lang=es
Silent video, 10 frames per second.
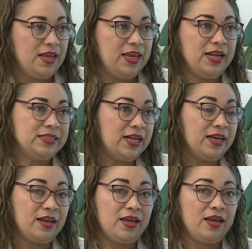Y la
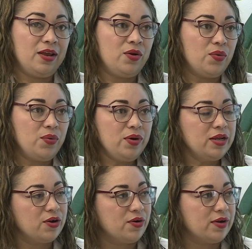sangre es el
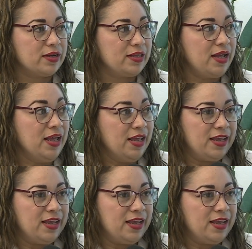único, ¿verdad?